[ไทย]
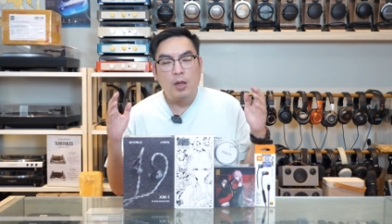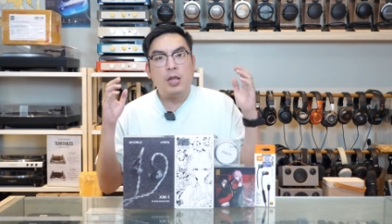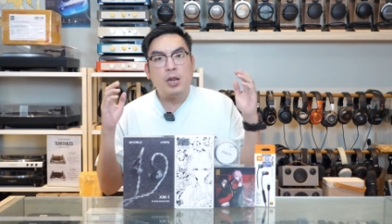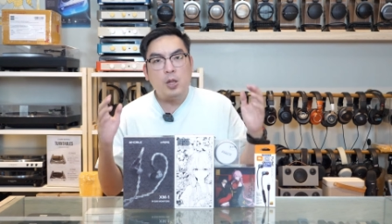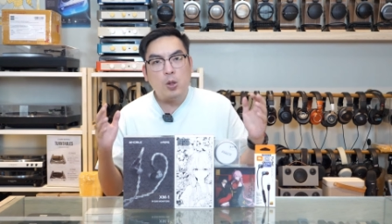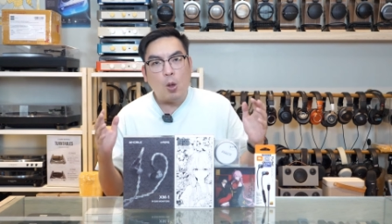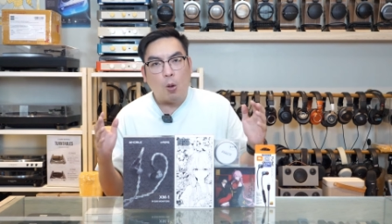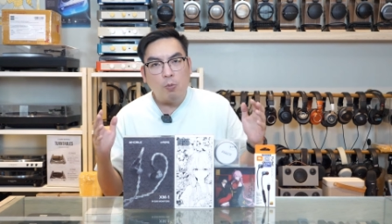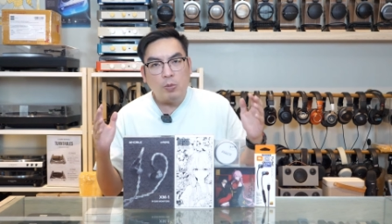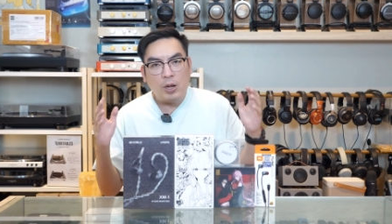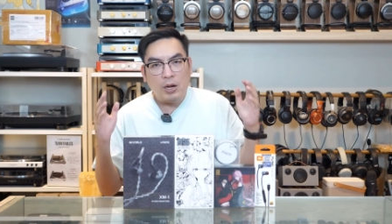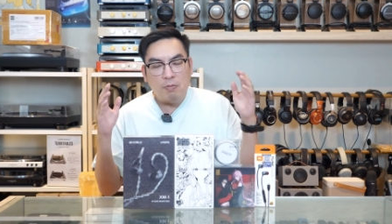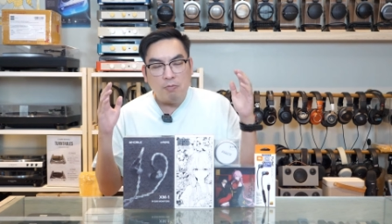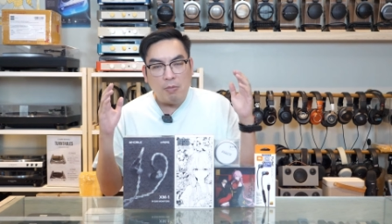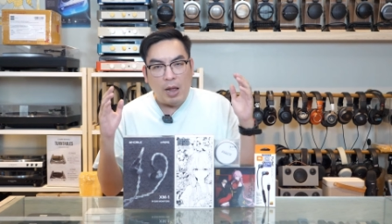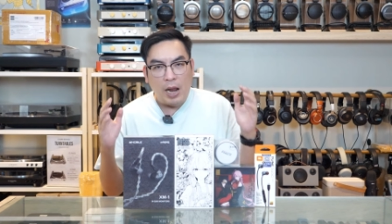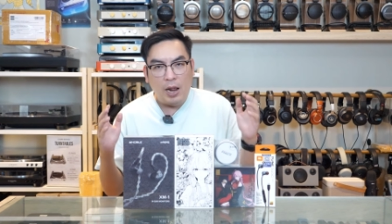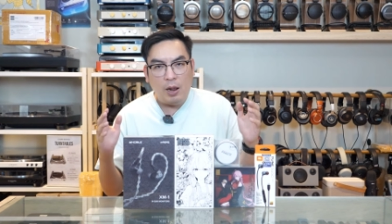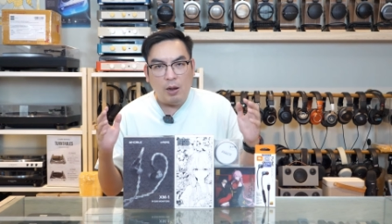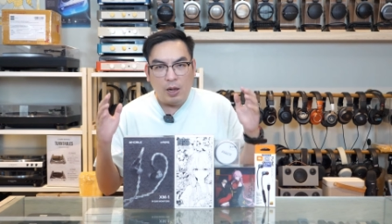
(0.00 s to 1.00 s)
ที่นิยมกัน
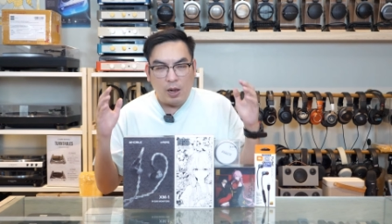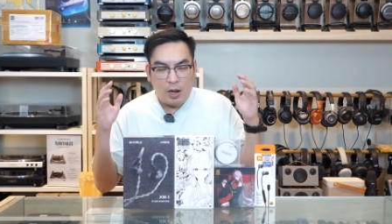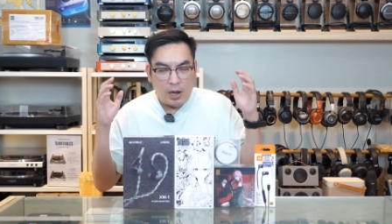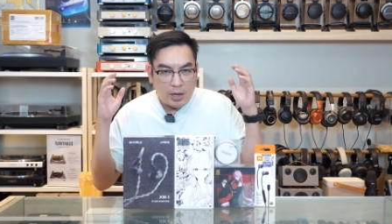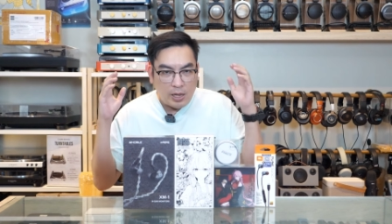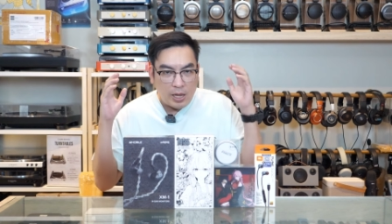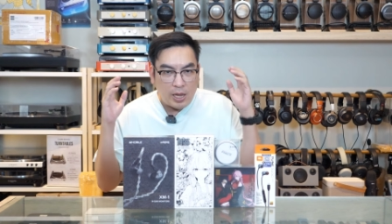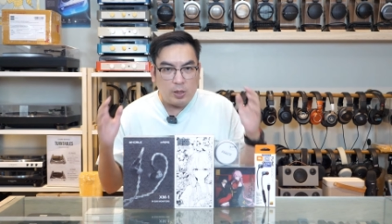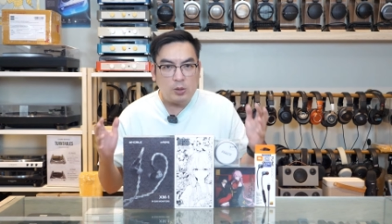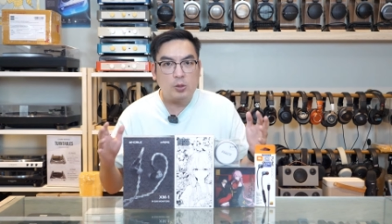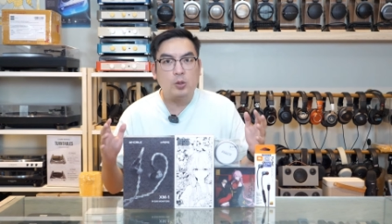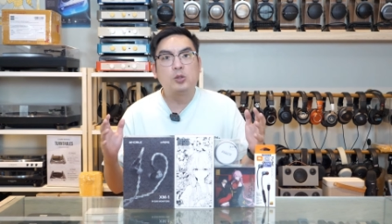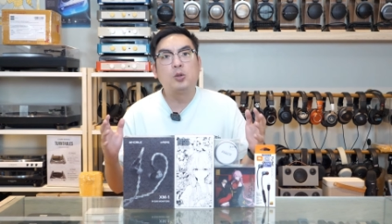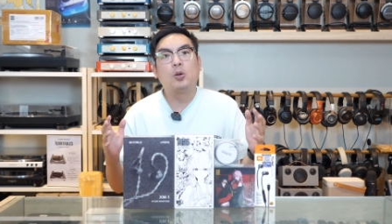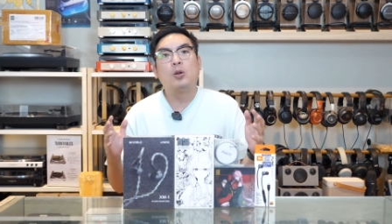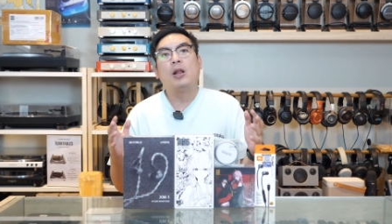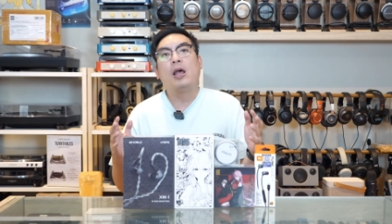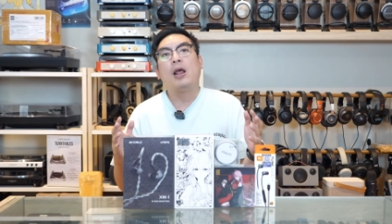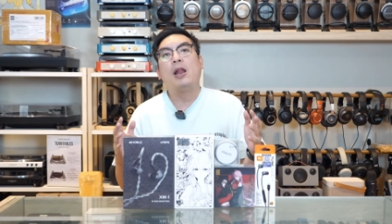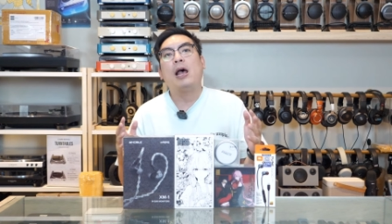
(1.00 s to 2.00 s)
มากแล้วก็เลยฮิต
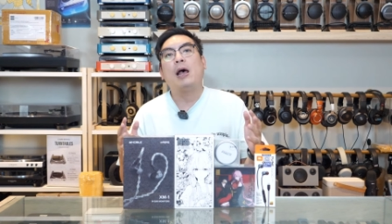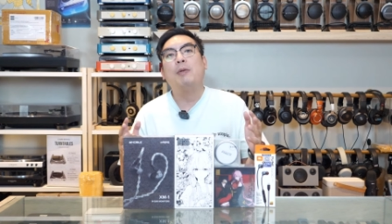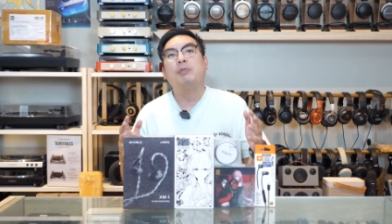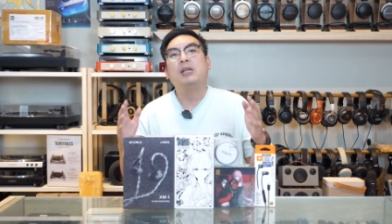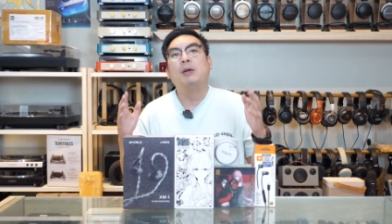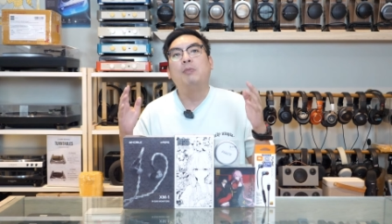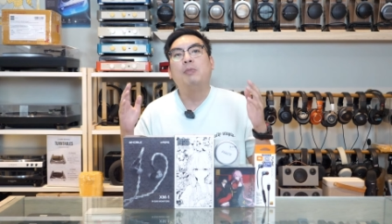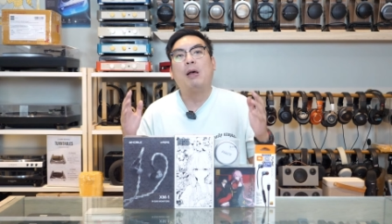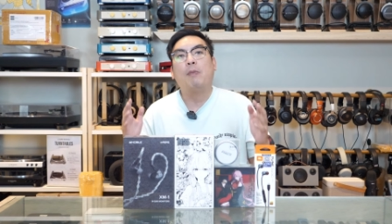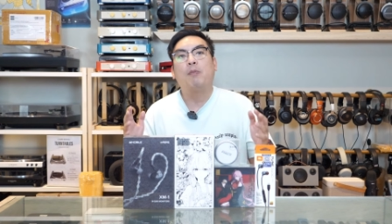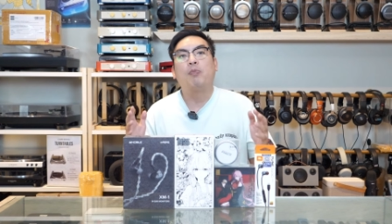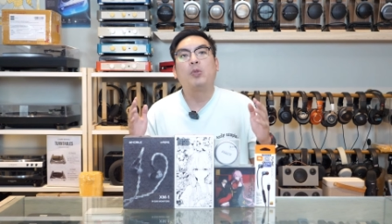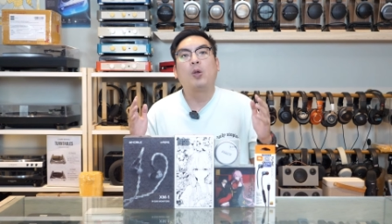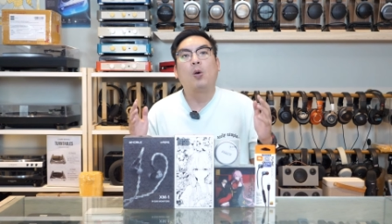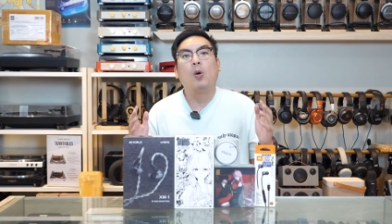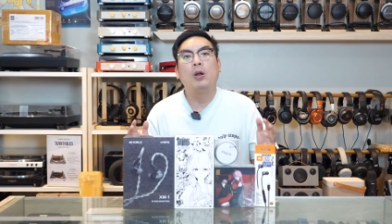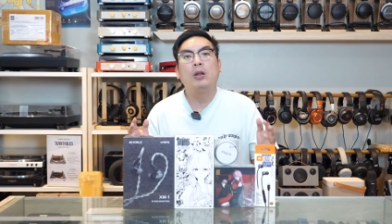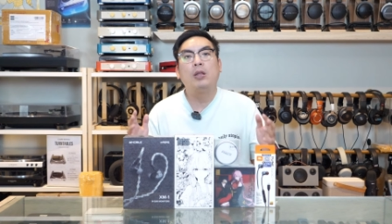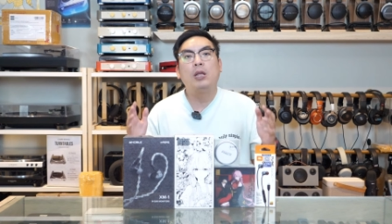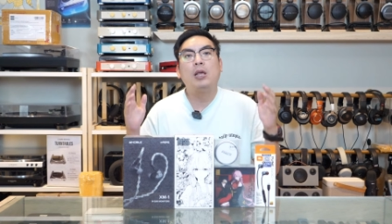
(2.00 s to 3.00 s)
สุดๆเลยนะครับสำหรับ
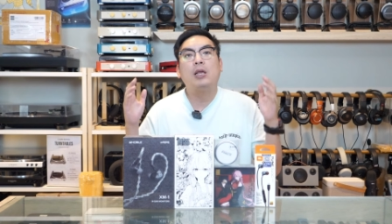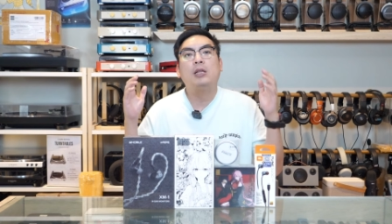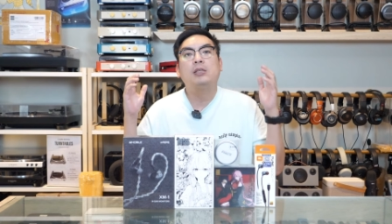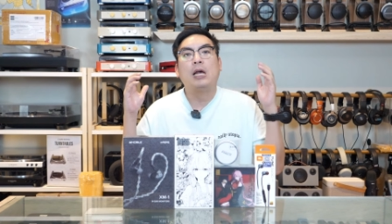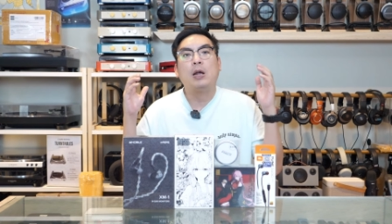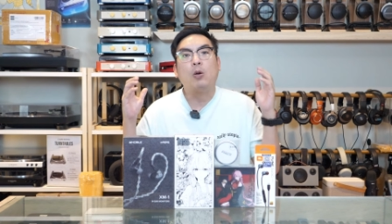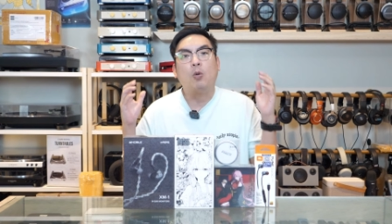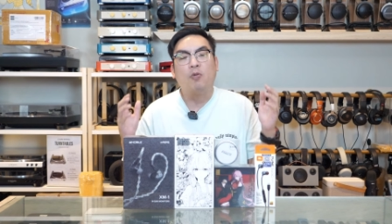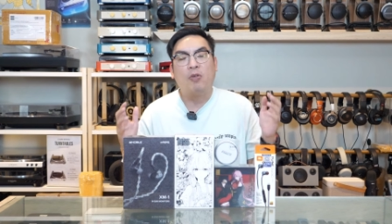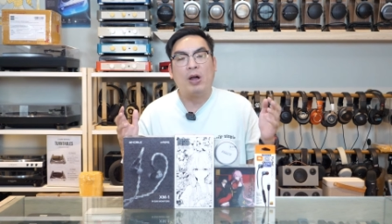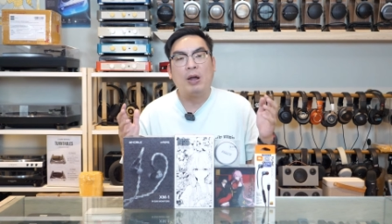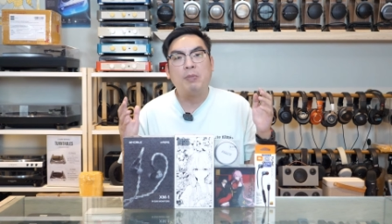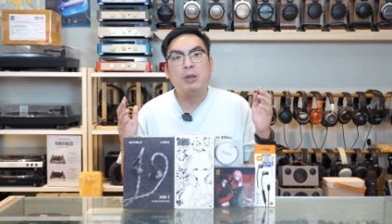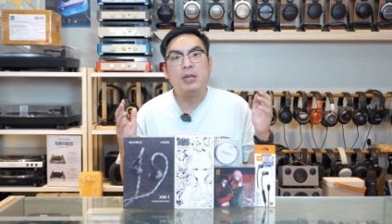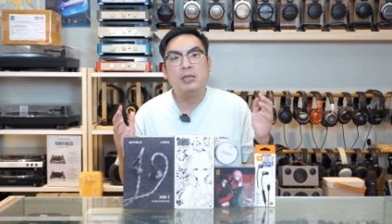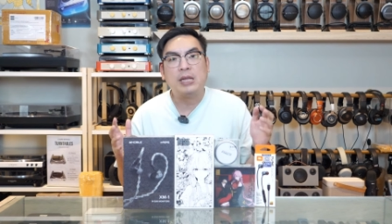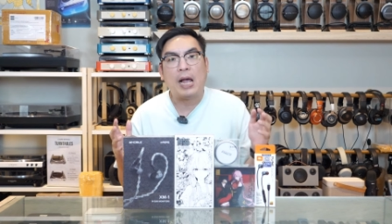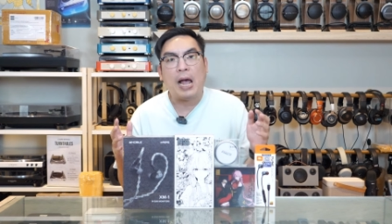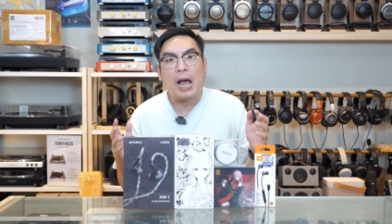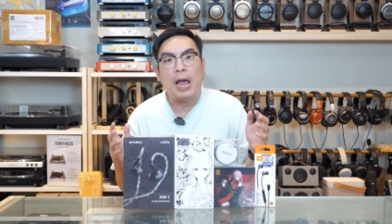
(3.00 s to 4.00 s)
คนที่ใช้หูฟัง
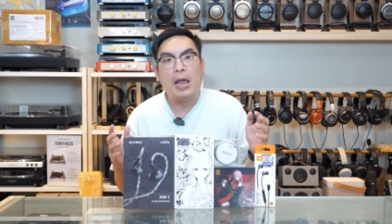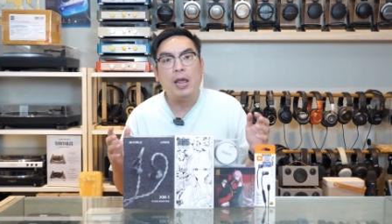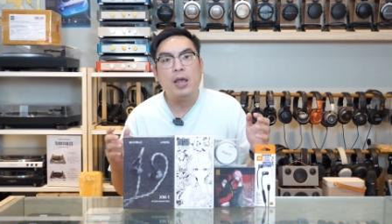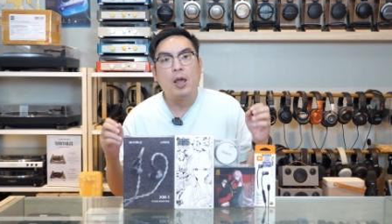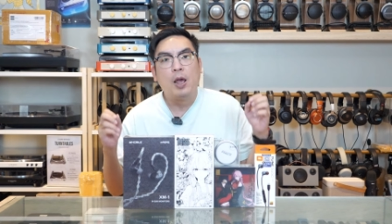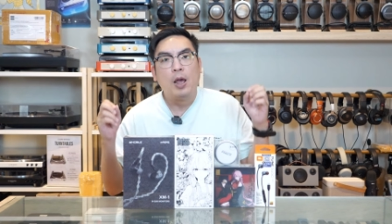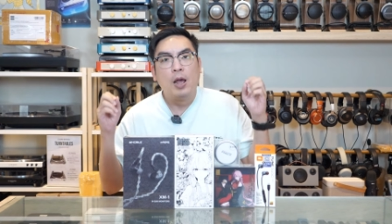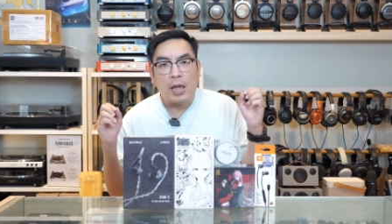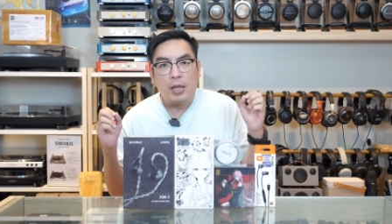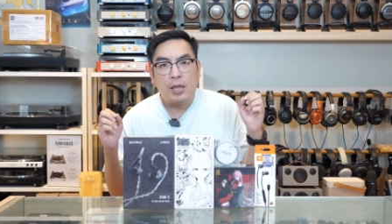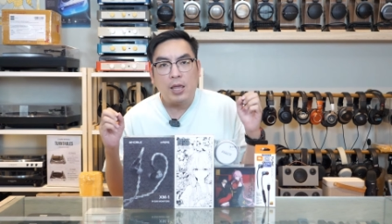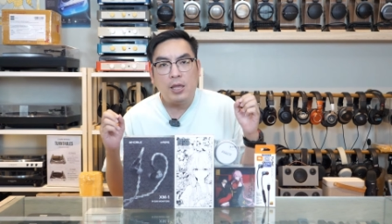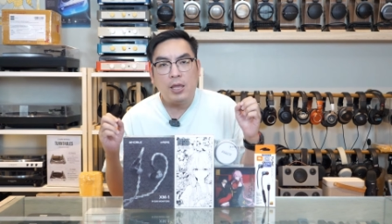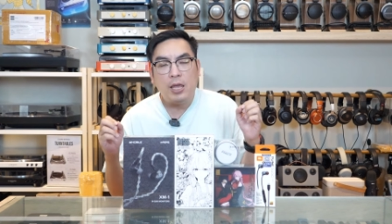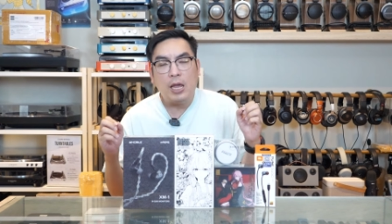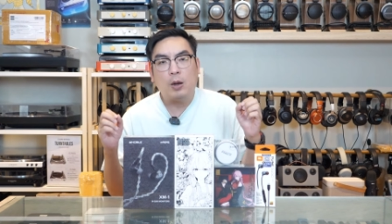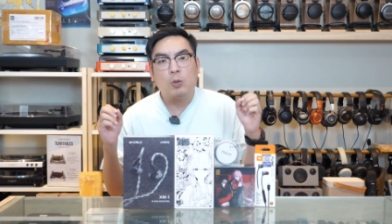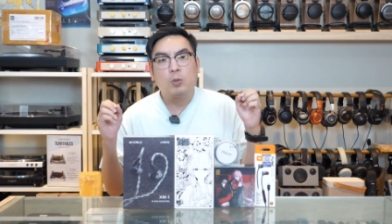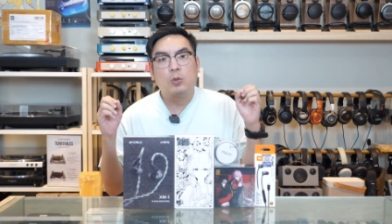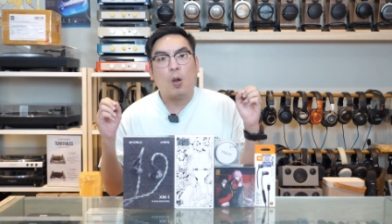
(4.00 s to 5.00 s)
มีสายแต่ขี้
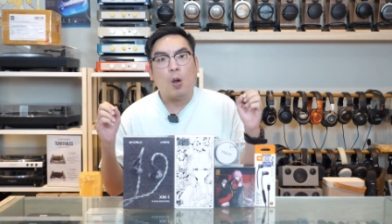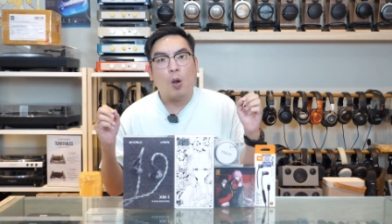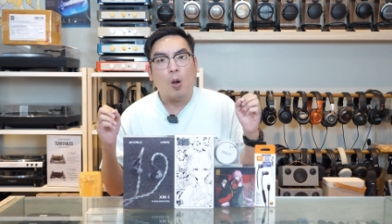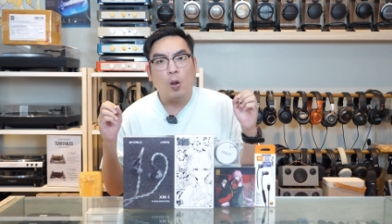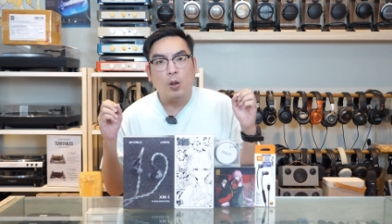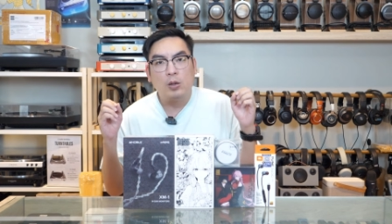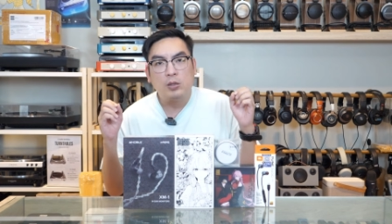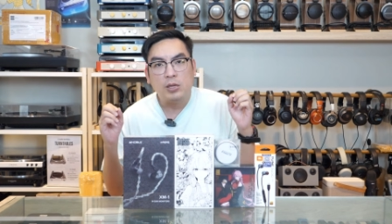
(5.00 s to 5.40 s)
เกียจต่อ